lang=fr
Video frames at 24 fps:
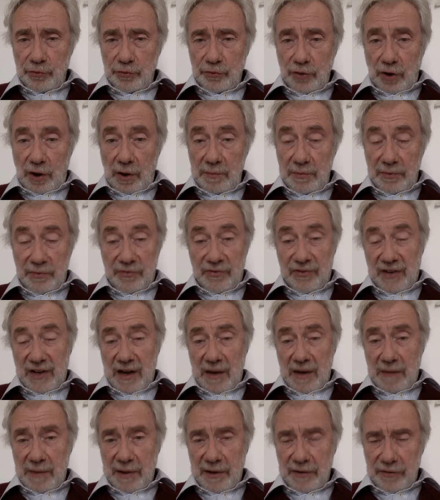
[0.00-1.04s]
Trump, c'est
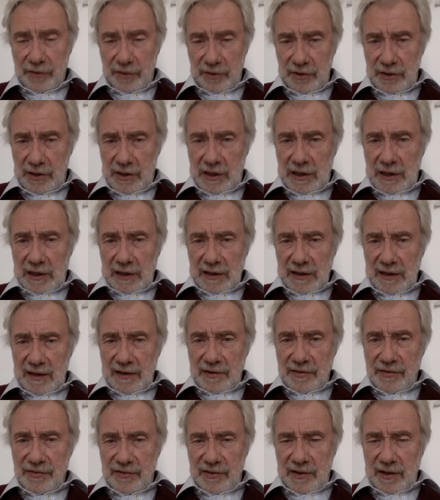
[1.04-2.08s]
la personne
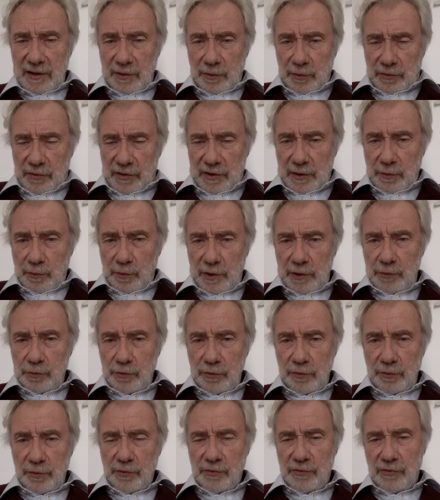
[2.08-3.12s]
qui sait si oui ou
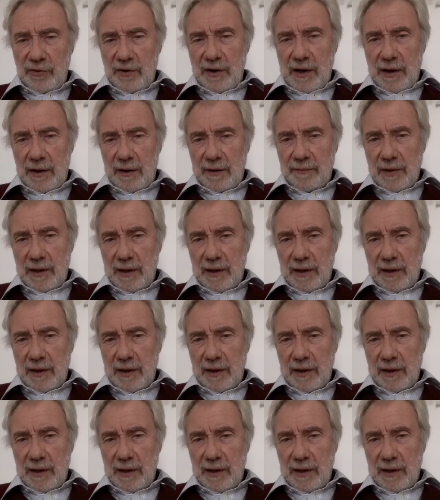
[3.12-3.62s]
non cela